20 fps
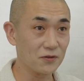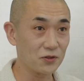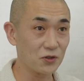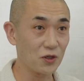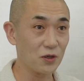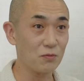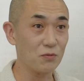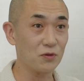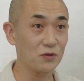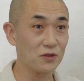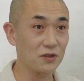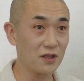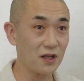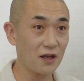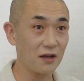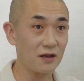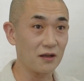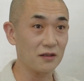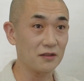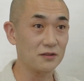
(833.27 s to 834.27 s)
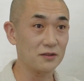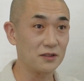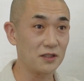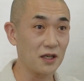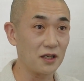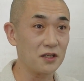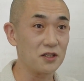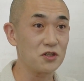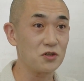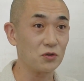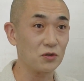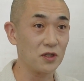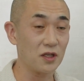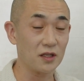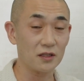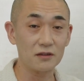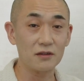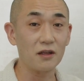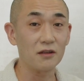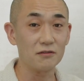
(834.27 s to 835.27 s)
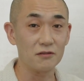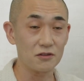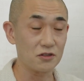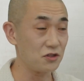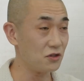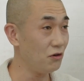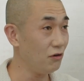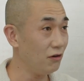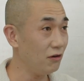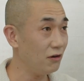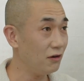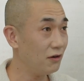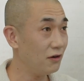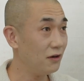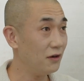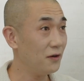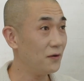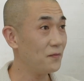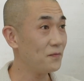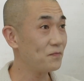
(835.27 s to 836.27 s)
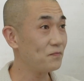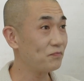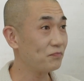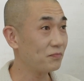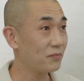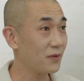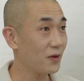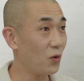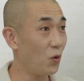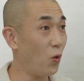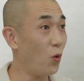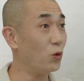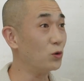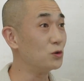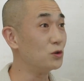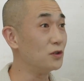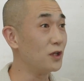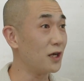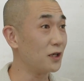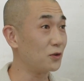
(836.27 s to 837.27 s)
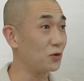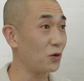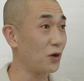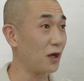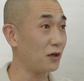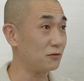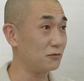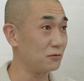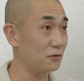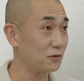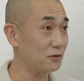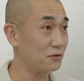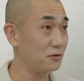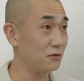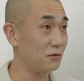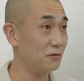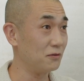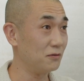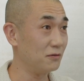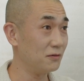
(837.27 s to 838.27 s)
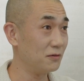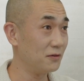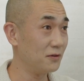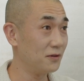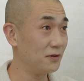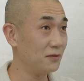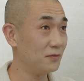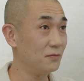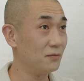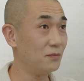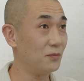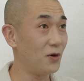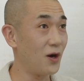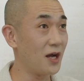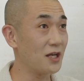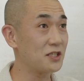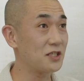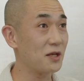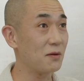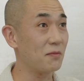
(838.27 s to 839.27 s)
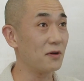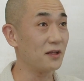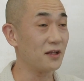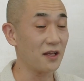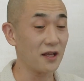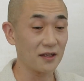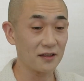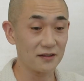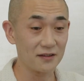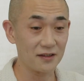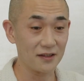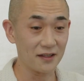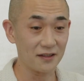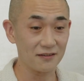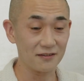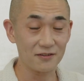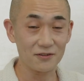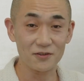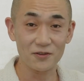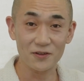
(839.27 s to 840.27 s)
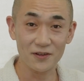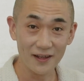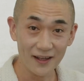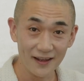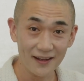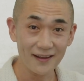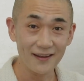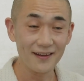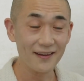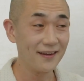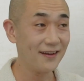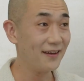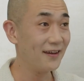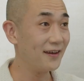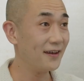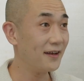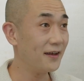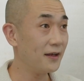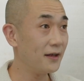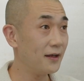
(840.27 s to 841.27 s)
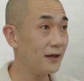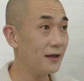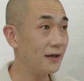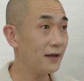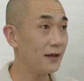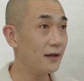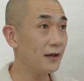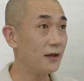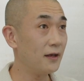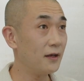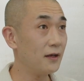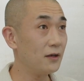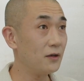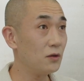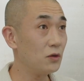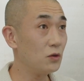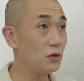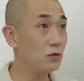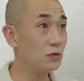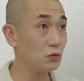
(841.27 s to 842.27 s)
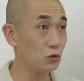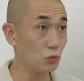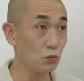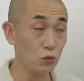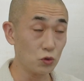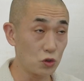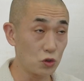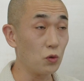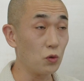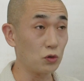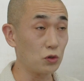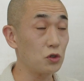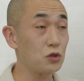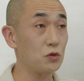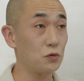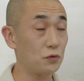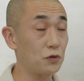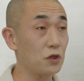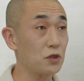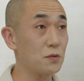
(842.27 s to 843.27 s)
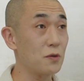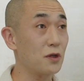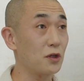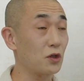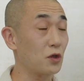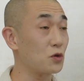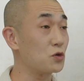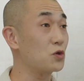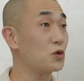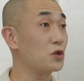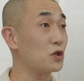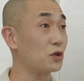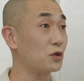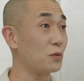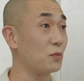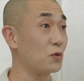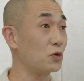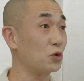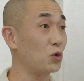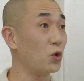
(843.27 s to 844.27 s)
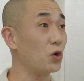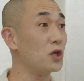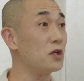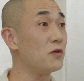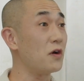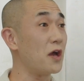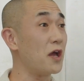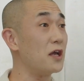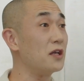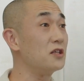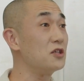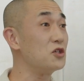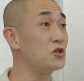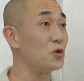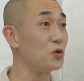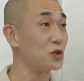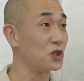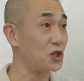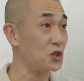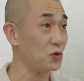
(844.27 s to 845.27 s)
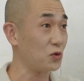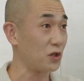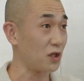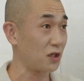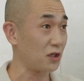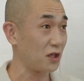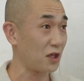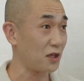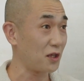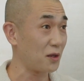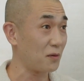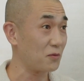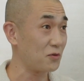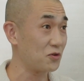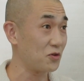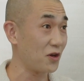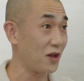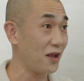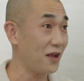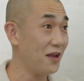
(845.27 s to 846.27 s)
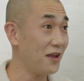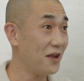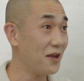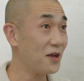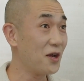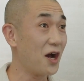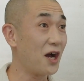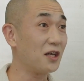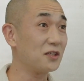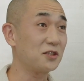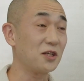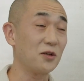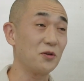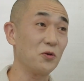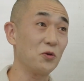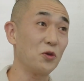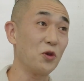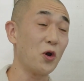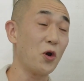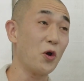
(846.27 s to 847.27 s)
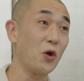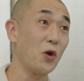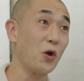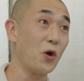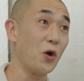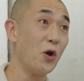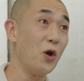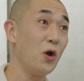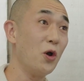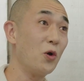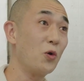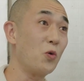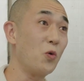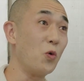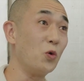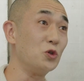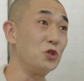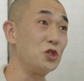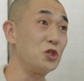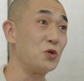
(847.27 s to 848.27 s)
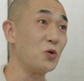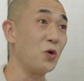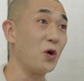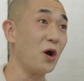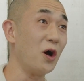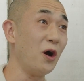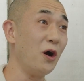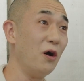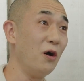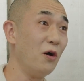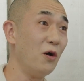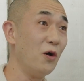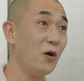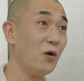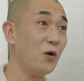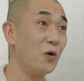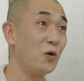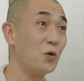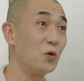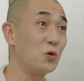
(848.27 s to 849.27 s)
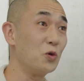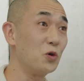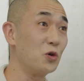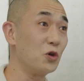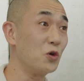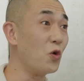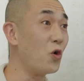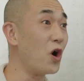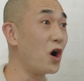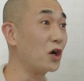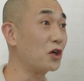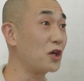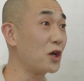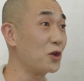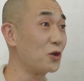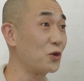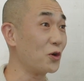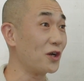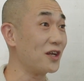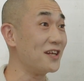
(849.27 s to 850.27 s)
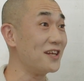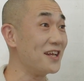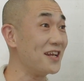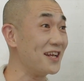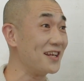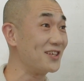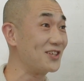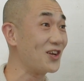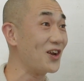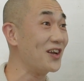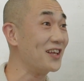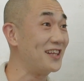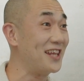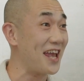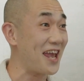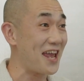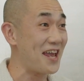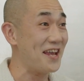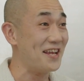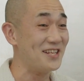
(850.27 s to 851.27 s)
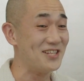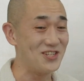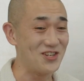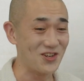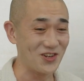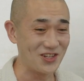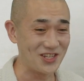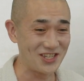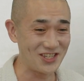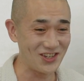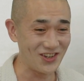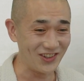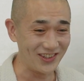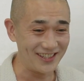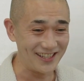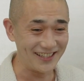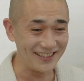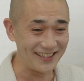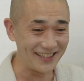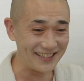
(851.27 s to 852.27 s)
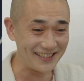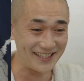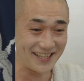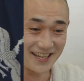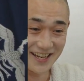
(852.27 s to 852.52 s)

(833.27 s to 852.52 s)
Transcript: それもなんか劇場でやったんですよ。オールナイト落語って、もう朝までやってっていうのね。若い頃でしょ。ろん私は2つ目だったけど、そうじゃなくてもう鳥は炎上師匠だったんですよ。朝のだから5時とか夜明けの時に、それで炎上師匠出てき